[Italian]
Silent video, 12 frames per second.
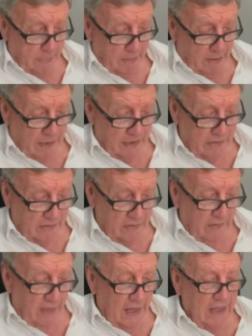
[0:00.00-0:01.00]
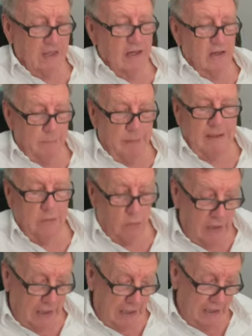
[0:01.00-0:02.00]
parentesi, il rispetto
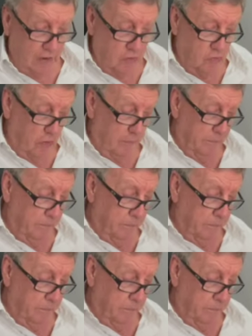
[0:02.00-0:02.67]
della legge